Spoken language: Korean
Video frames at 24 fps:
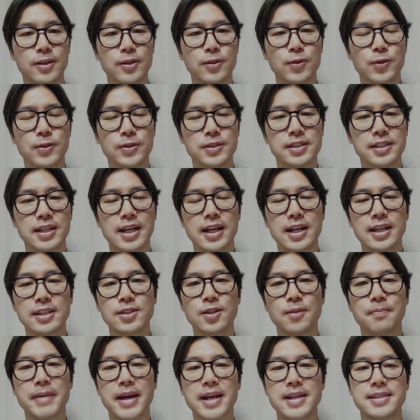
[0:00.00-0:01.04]
요
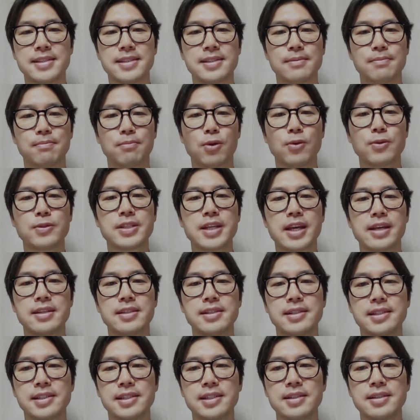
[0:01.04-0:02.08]
스가랴서 말씀,
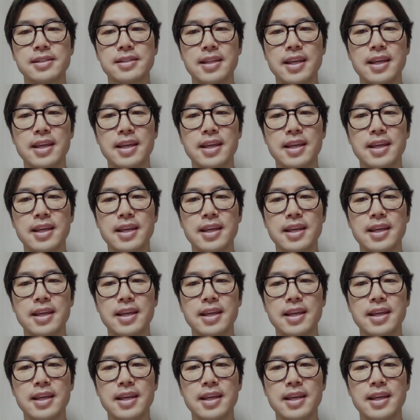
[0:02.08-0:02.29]
목자를 칠